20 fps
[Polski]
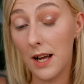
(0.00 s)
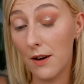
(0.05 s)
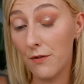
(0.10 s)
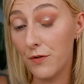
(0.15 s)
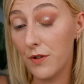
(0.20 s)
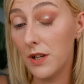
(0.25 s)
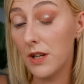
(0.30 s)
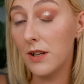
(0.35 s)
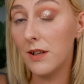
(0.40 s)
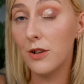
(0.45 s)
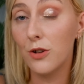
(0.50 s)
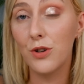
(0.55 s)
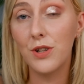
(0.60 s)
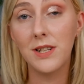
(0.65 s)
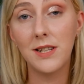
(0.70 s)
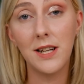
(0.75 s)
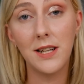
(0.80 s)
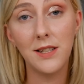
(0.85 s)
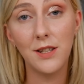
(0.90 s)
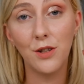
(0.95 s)
tafli. No
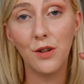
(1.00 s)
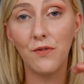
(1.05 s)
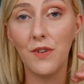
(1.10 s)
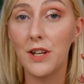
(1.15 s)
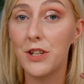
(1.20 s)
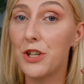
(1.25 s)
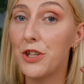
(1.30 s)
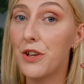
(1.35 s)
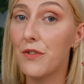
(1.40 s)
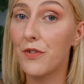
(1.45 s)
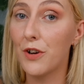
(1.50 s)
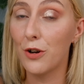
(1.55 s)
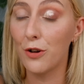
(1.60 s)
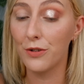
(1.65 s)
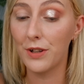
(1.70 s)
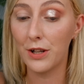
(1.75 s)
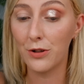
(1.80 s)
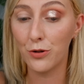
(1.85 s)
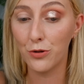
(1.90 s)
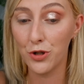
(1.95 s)
i zdecydowanie nie
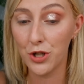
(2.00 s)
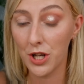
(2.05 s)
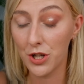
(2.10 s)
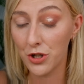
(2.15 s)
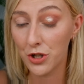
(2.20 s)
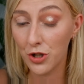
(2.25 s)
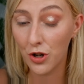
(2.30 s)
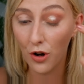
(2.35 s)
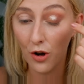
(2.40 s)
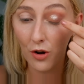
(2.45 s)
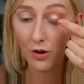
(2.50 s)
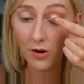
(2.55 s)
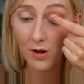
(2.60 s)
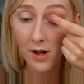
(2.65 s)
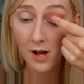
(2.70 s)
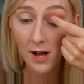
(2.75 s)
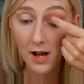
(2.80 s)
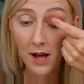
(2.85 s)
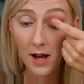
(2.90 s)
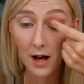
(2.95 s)
wygląda to
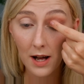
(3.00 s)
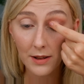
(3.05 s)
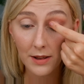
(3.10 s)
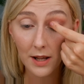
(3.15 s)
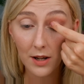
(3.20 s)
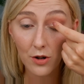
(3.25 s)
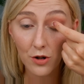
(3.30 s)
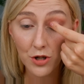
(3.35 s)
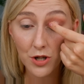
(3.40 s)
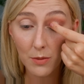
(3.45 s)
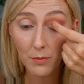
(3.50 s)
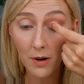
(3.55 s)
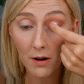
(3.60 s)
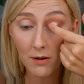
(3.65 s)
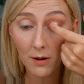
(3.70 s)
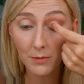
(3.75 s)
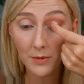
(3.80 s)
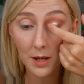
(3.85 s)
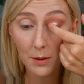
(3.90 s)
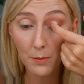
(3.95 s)
ciężko, a tego się
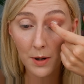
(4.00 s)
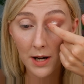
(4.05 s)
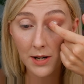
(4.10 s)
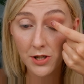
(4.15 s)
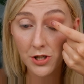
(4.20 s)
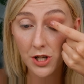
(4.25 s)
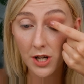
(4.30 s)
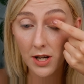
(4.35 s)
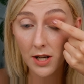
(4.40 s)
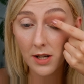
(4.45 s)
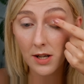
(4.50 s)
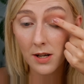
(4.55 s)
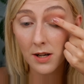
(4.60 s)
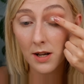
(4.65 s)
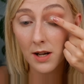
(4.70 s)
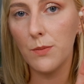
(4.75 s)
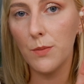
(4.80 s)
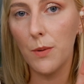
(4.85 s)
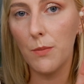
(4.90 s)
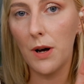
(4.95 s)
bałam najbardziej.
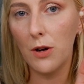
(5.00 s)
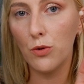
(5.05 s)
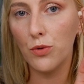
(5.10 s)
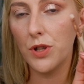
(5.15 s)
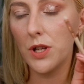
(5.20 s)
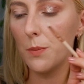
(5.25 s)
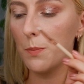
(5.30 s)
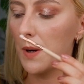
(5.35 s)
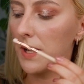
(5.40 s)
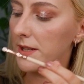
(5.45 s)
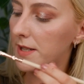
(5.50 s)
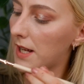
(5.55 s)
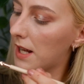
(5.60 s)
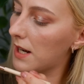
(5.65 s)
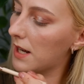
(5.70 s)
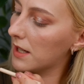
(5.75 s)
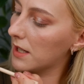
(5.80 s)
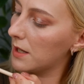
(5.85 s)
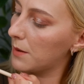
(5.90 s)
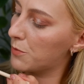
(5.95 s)
Sobie malutki
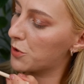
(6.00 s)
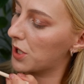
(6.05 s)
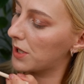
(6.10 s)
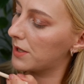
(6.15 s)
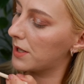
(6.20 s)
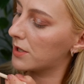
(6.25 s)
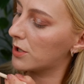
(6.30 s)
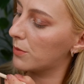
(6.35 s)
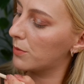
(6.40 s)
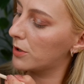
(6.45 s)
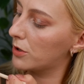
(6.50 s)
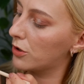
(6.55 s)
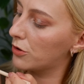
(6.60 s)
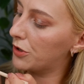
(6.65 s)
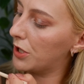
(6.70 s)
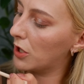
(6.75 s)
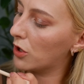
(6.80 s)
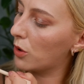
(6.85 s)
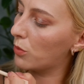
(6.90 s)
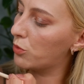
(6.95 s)
pędzelek i przejdę sobie do
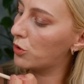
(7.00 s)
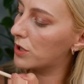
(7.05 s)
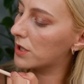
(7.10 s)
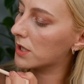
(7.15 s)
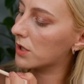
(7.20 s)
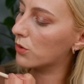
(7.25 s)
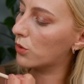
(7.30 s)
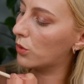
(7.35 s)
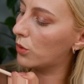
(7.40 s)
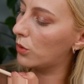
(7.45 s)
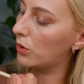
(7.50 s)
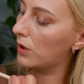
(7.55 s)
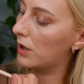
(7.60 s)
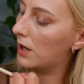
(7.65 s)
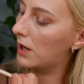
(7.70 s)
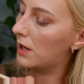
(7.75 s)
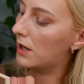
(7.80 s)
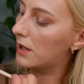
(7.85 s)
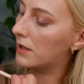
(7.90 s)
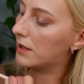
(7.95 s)
tego błysku.
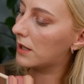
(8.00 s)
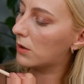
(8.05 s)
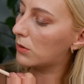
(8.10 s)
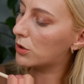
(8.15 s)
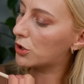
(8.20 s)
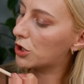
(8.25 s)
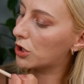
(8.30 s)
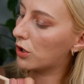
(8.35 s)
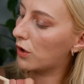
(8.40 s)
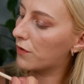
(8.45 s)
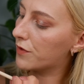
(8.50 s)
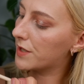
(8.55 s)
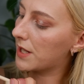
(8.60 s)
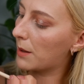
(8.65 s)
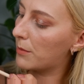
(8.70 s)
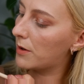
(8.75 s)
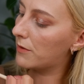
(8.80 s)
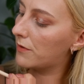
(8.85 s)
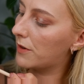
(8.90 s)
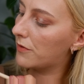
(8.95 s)
Nałożę go w
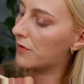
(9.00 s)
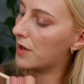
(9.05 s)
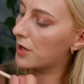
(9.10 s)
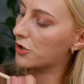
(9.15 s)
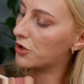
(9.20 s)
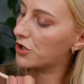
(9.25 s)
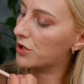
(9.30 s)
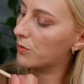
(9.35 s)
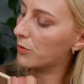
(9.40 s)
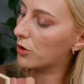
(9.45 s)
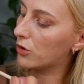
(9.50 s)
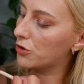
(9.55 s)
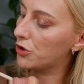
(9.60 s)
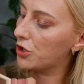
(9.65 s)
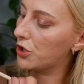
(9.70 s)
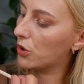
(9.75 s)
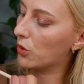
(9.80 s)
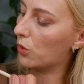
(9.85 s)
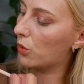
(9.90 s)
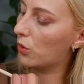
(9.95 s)
samym wewnętrznym
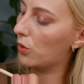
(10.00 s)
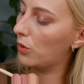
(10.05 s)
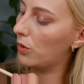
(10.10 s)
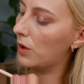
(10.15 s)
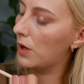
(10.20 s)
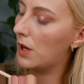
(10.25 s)
kąciku.